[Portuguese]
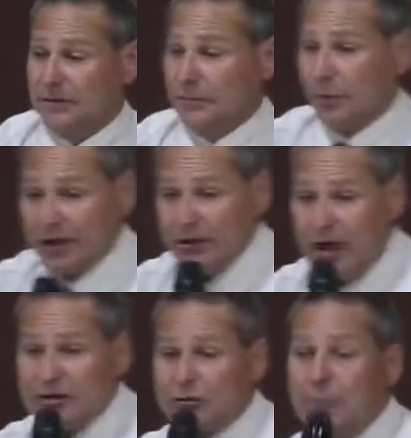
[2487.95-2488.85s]
Porque
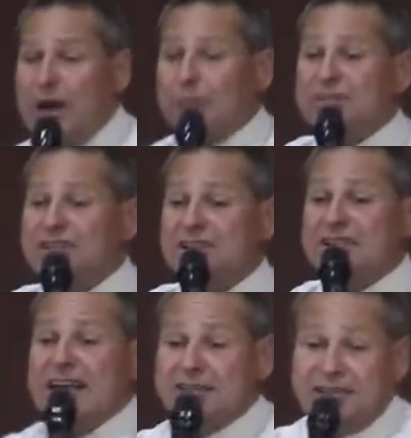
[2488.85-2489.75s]
nós tomamos
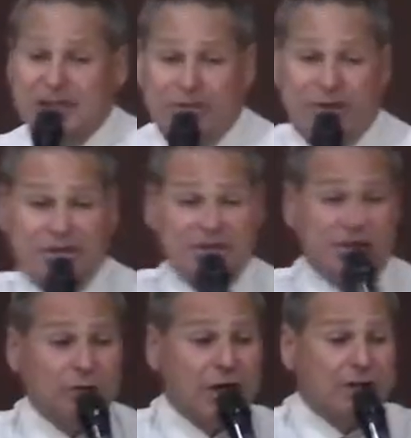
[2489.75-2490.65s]
iniciativas,
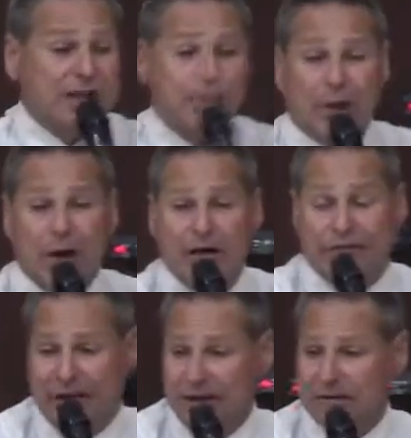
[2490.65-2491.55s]
então Deus
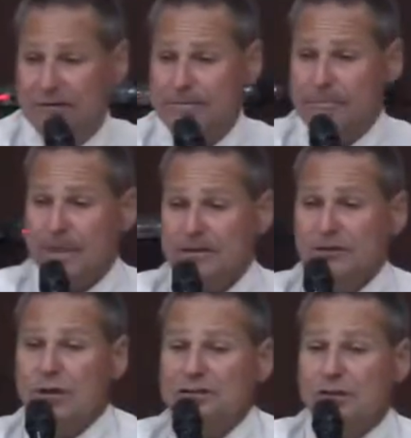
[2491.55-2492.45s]
aprova. Se
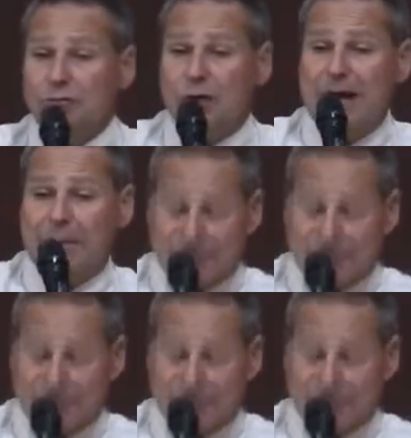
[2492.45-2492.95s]
nós não tomarmos